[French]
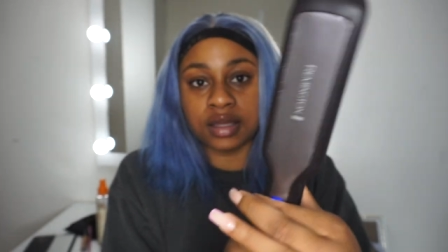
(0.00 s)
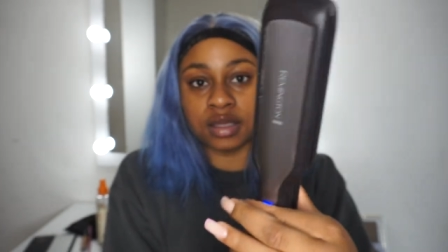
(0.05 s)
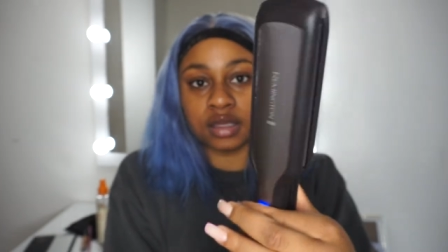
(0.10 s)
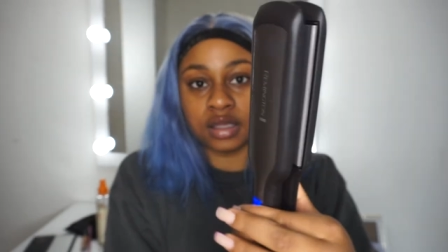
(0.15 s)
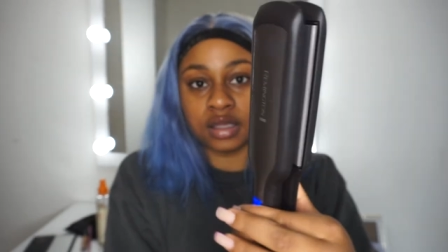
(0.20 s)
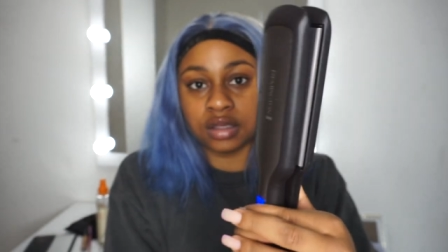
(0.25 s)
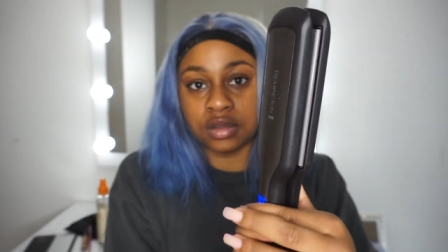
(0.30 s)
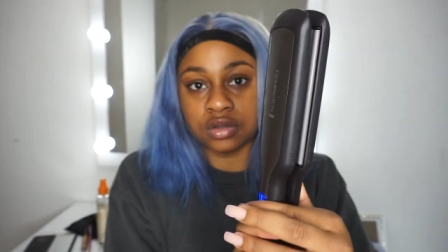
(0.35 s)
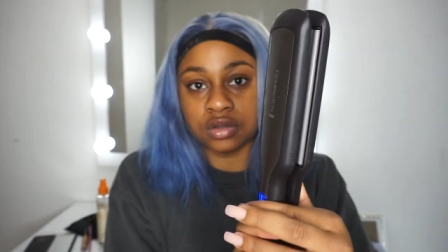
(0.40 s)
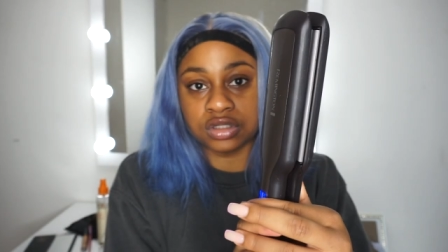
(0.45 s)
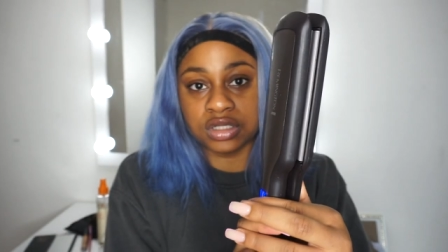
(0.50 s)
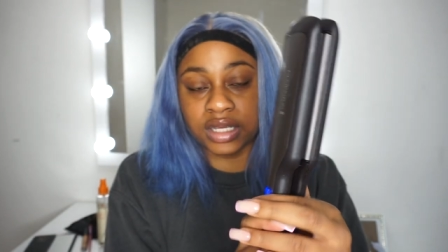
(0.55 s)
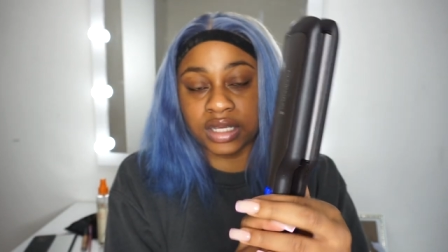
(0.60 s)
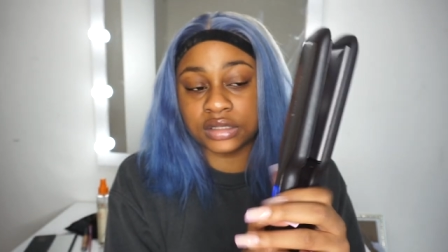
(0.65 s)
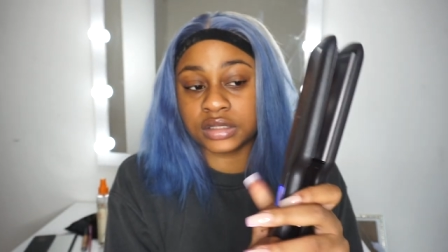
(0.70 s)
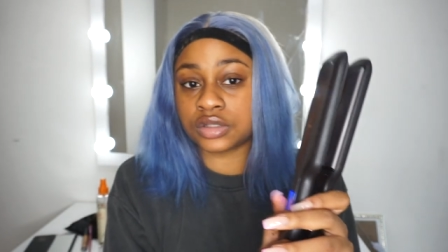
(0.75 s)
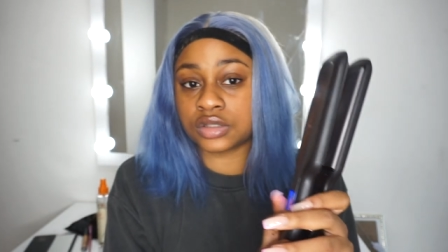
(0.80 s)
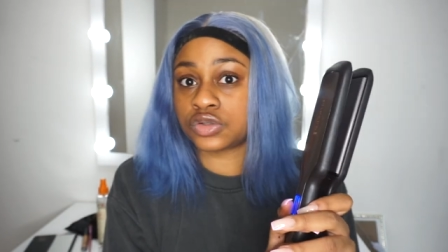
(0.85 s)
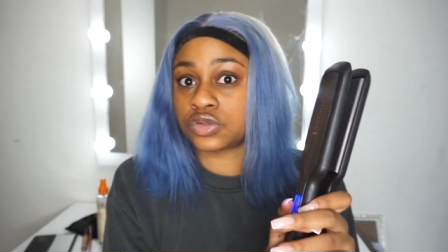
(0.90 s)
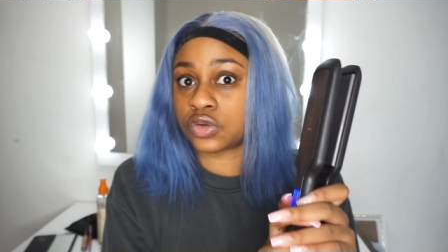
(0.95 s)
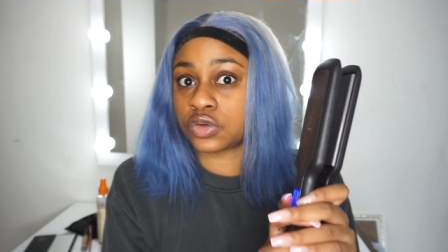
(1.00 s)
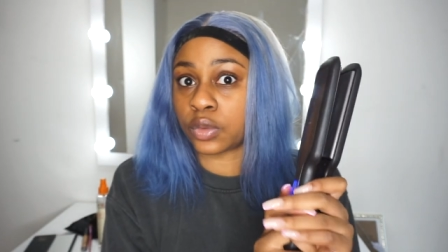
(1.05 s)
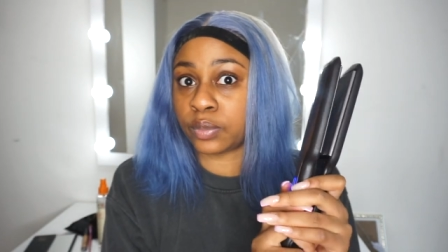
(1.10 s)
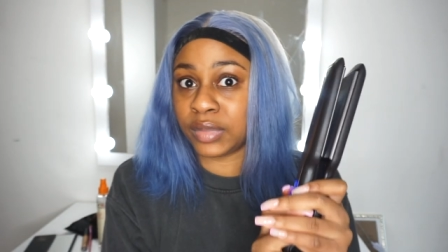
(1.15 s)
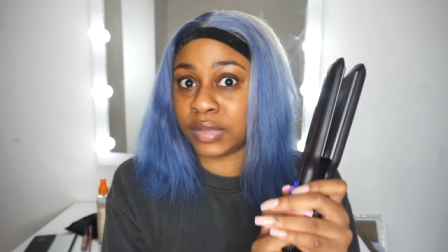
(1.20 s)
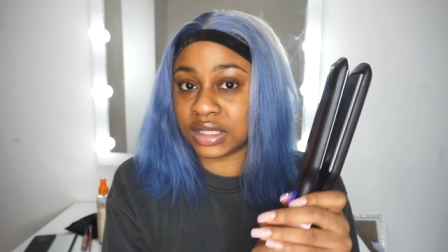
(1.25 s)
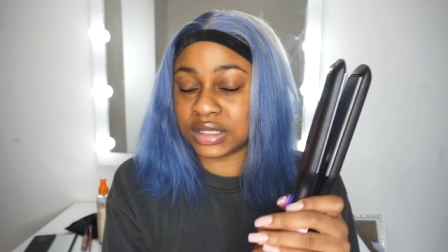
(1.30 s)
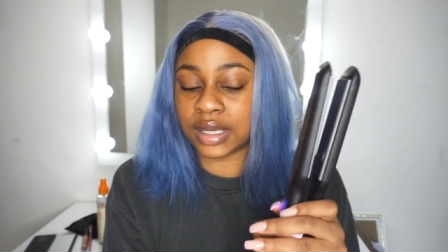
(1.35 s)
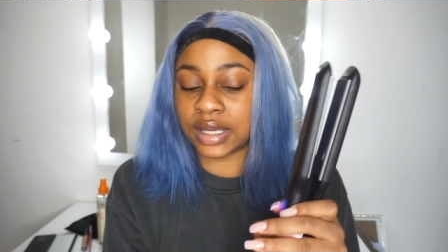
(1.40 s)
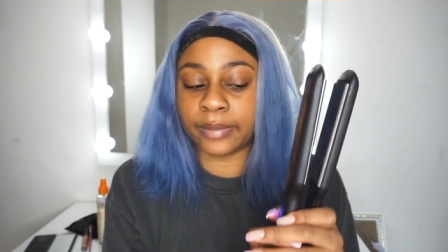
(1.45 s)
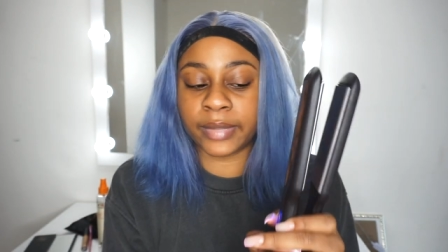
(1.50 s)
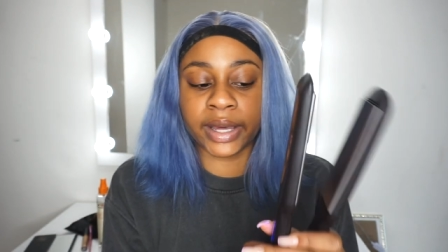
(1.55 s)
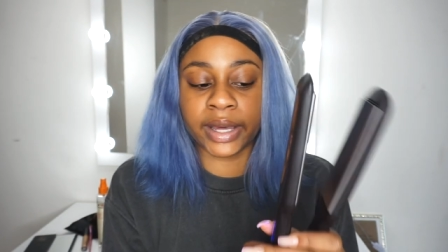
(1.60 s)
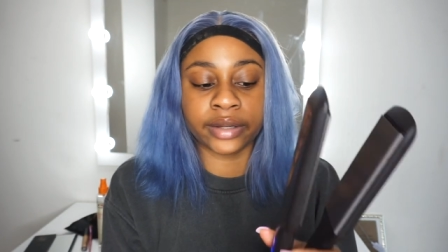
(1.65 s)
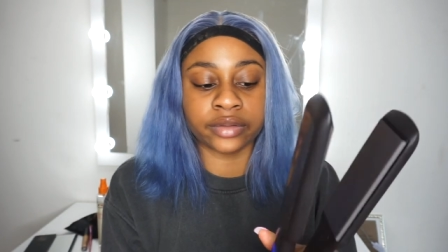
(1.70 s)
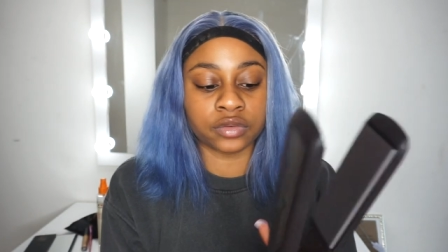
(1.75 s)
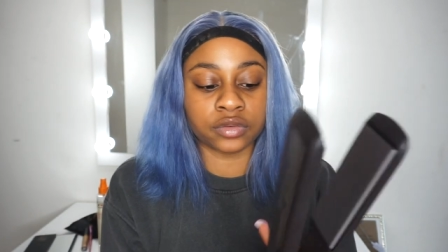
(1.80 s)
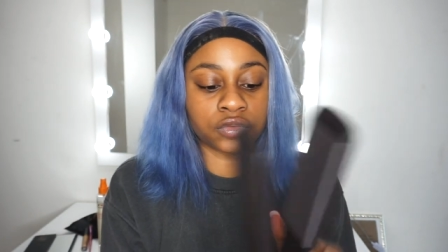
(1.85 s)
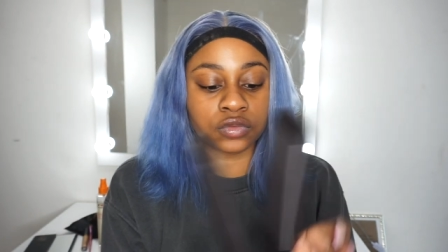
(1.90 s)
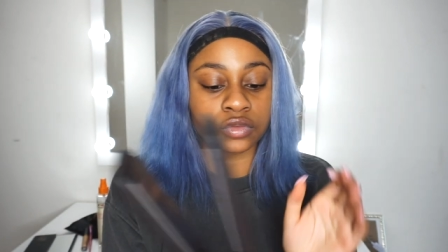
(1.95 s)
et euh, je l'ai acheté sur
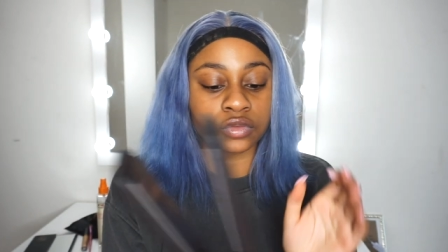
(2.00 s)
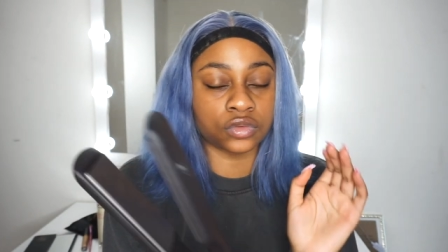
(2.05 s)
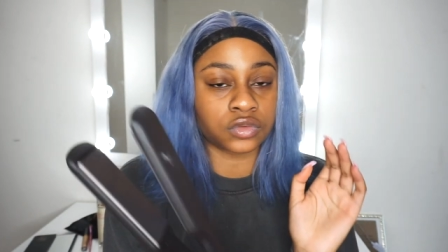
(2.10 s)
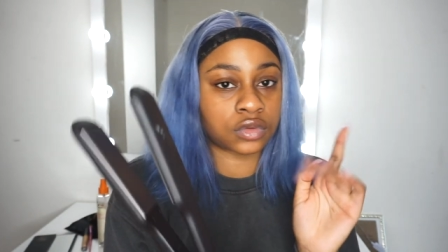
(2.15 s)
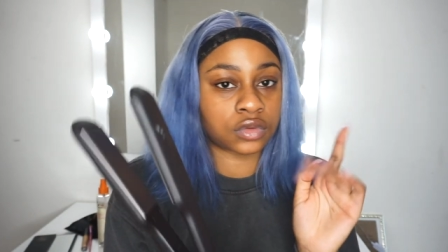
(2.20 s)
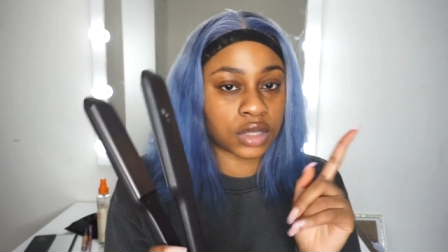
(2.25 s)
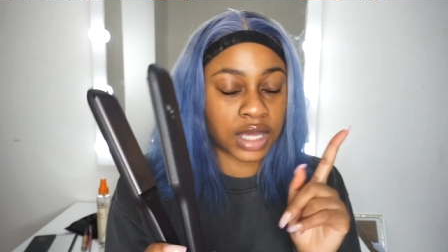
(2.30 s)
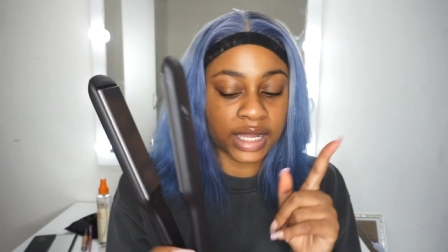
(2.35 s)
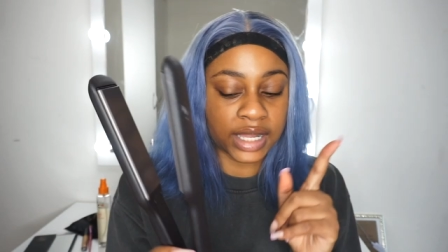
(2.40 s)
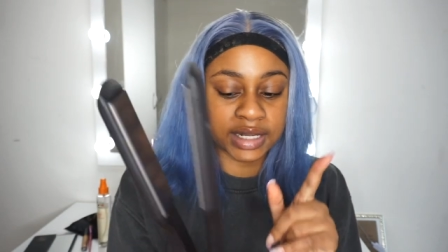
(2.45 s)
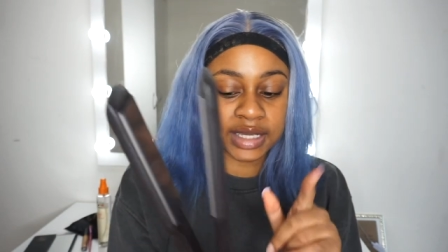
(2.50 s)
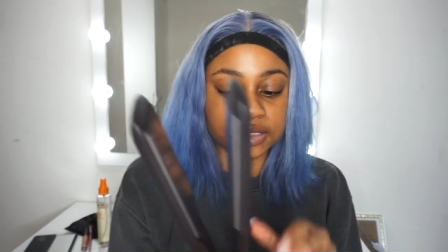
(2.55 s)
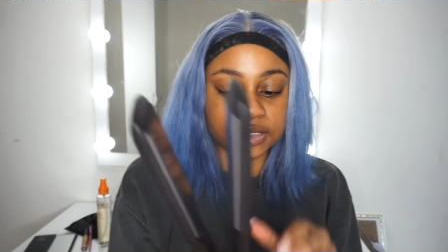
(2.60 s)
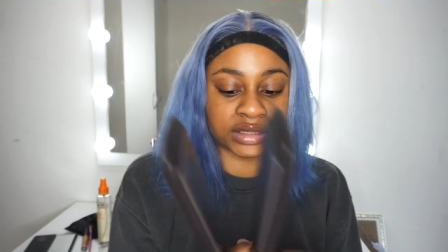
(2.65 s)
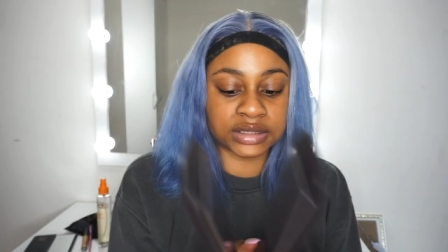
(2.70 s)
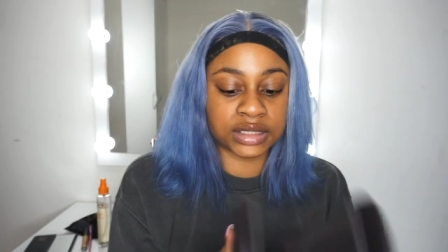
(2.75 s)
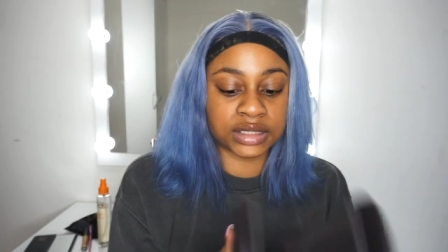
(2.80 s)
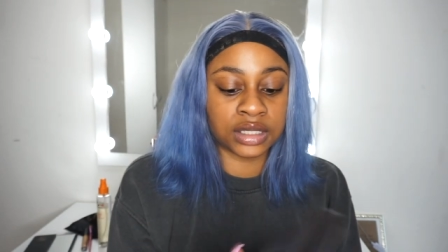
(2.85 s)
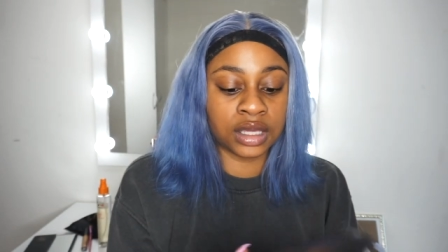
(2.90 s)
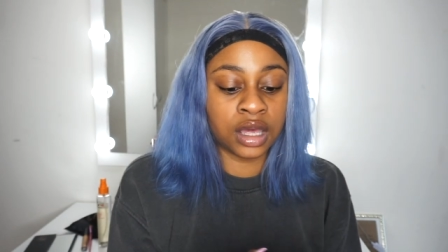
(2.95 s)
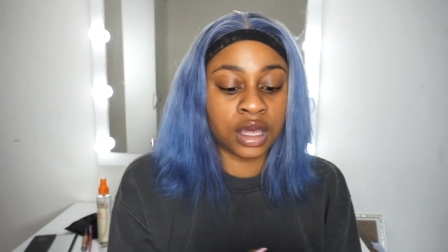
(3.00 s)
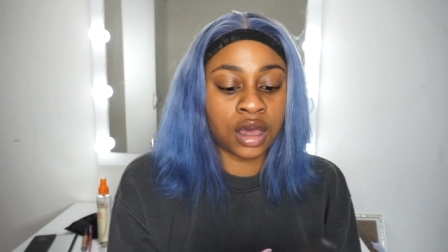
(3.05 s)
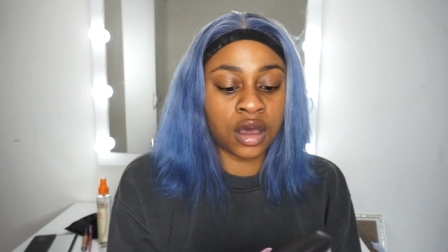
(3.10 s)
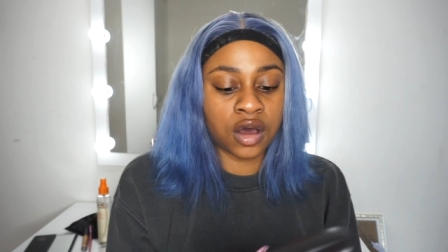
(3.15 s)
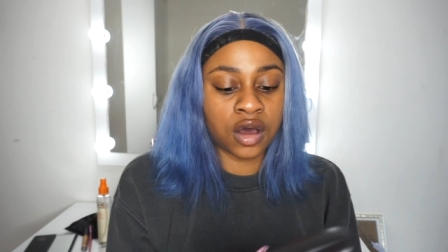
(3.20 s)
Mediamarkt donc allez acheter.